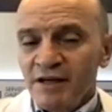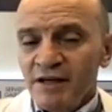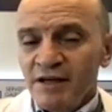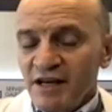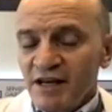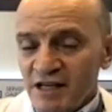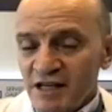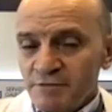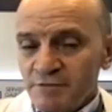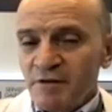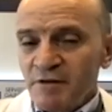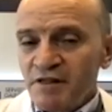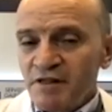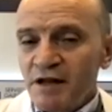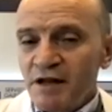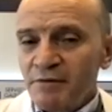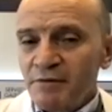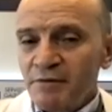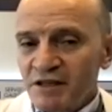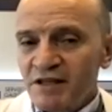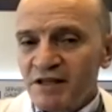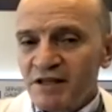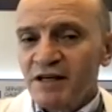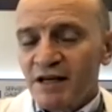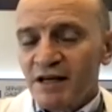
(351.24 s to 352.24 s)

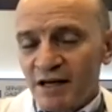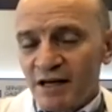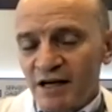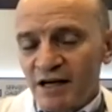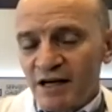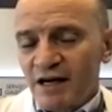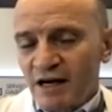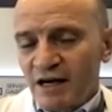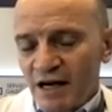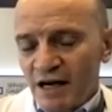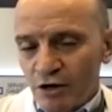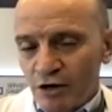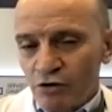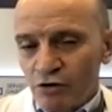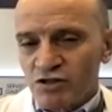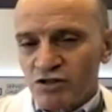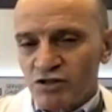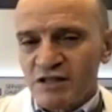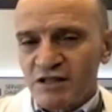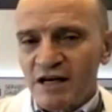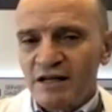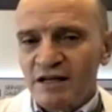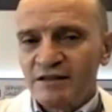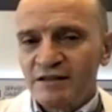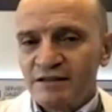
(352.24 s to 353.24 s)
especialmente a,
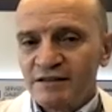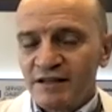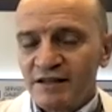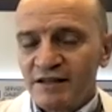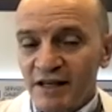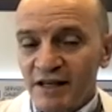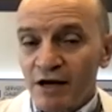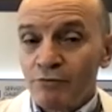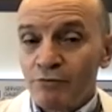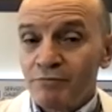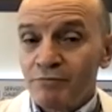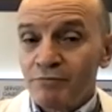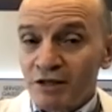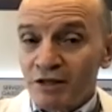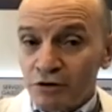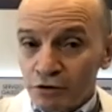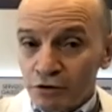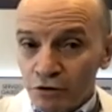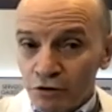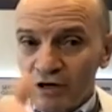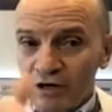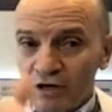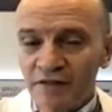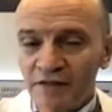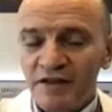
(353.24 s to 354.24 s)
costa de que
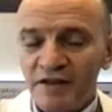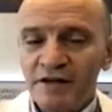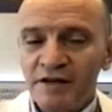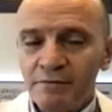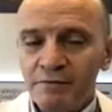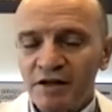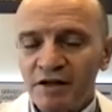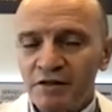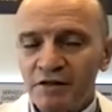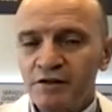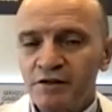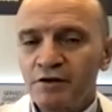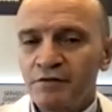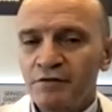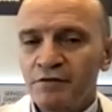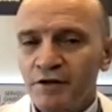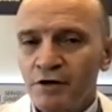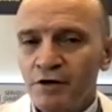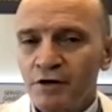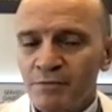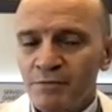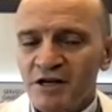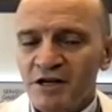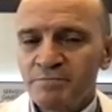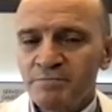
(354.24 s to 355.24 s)
aumentó la derivación de lo
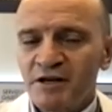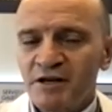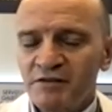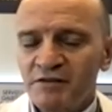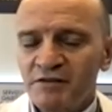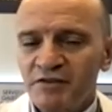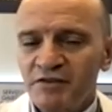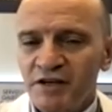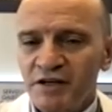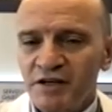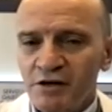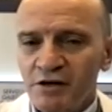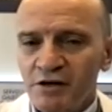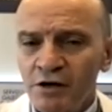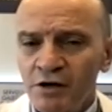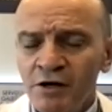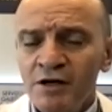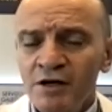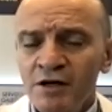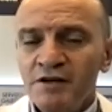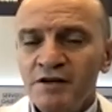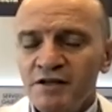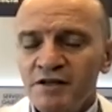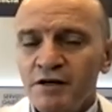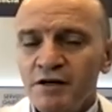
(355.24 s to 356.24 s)
más
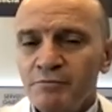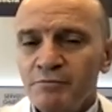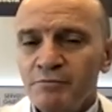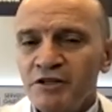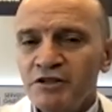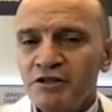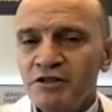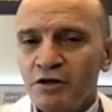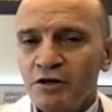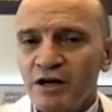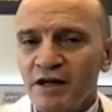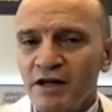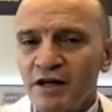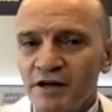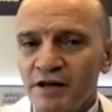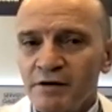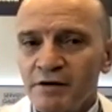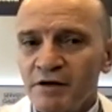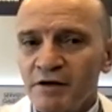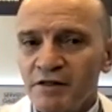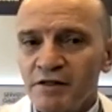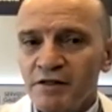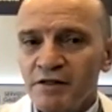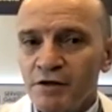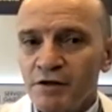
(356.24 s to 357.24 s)
periférico y aumentó la
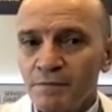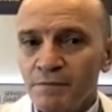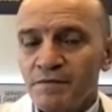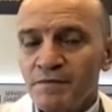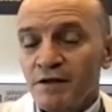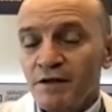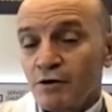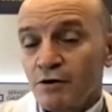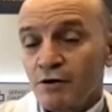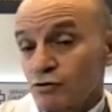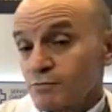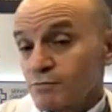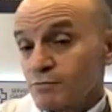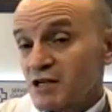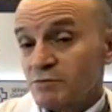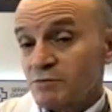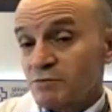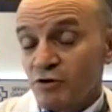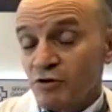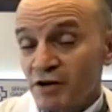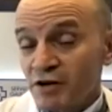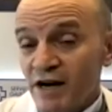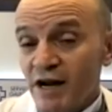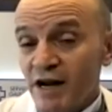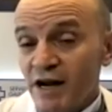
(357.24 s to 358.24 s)
derivación de los más
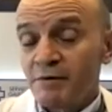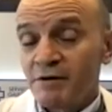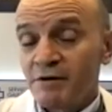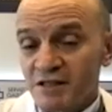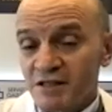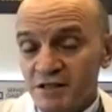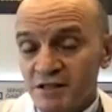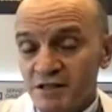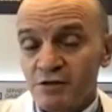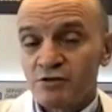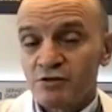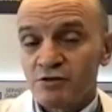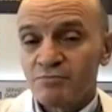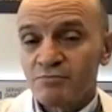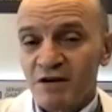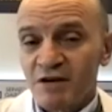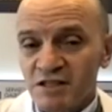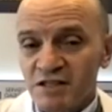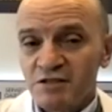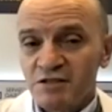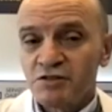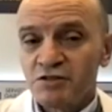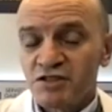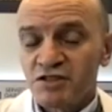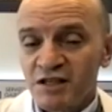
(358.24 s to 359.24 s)
vulnerables, de los más
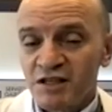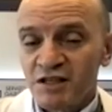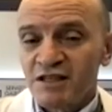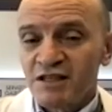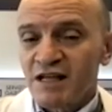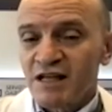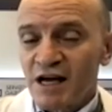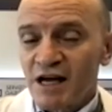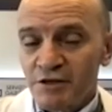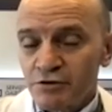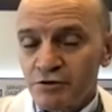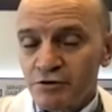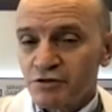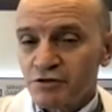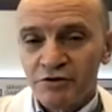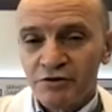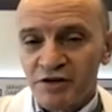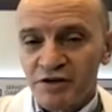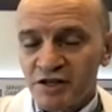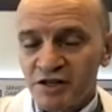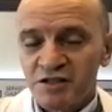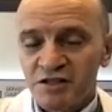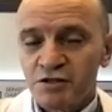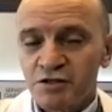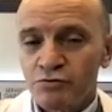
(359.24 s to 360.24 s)
de 80 años. Yo creo
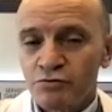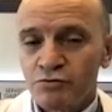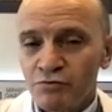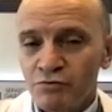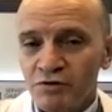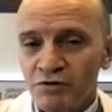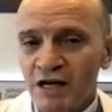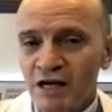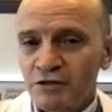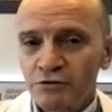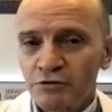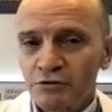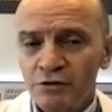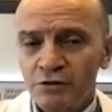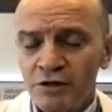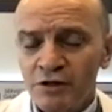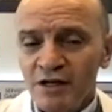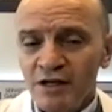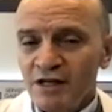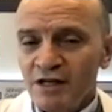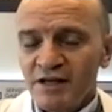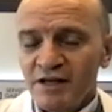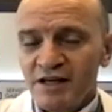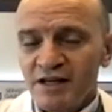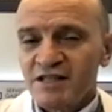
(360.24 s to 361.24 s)
que este es un dato
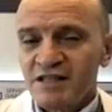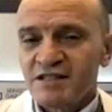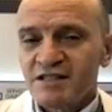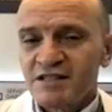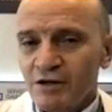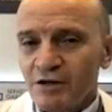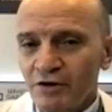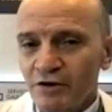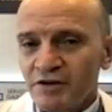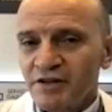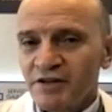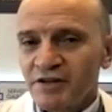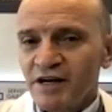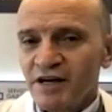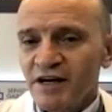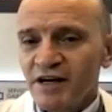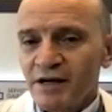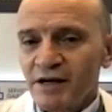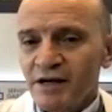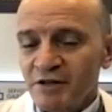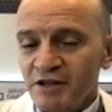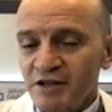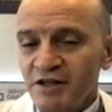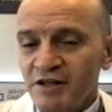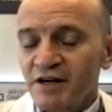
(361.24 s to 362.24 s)

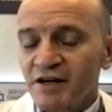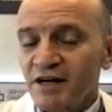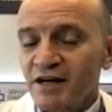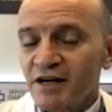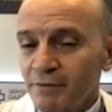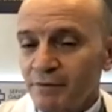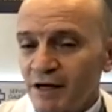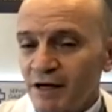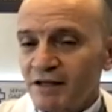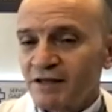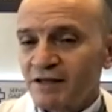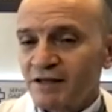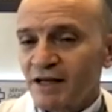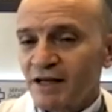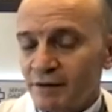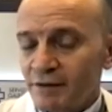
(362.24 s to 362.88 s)
extraordinariamente relevante. La